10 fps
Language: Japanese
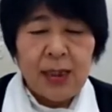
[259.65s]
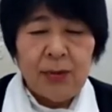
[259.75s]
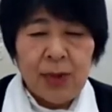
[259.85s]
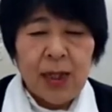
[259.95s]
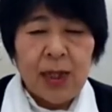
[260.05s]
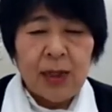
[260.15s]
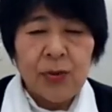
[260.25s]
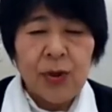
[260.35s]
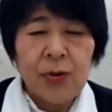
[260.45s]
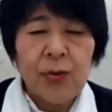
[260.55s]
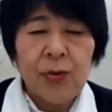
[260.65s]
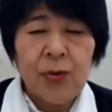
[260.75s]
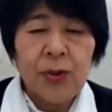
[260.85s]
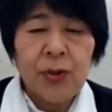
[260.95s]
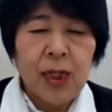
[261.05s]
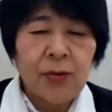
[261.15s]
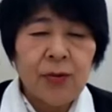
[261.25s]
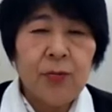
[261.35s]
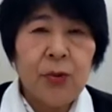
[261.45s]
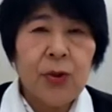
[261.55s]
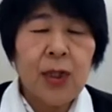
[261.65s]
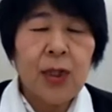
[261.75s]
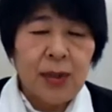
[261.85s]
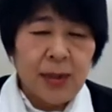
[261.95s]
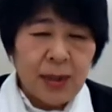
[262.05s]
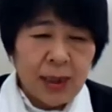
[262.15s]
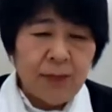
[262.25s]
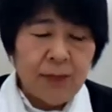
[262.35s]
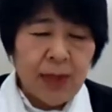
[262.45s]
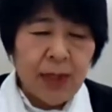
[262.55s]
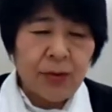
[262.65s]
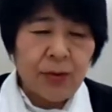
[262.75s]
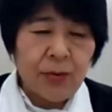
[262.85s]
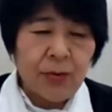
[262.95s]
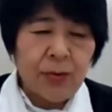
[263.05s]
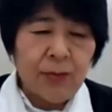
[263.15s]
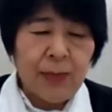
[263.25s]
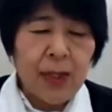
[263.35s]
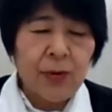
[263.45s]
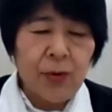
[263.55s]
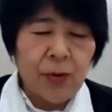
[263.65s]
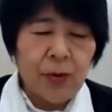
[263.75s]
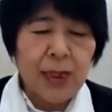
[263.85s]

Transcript: にはあの日頃使うボタンにあの、まあ、番号、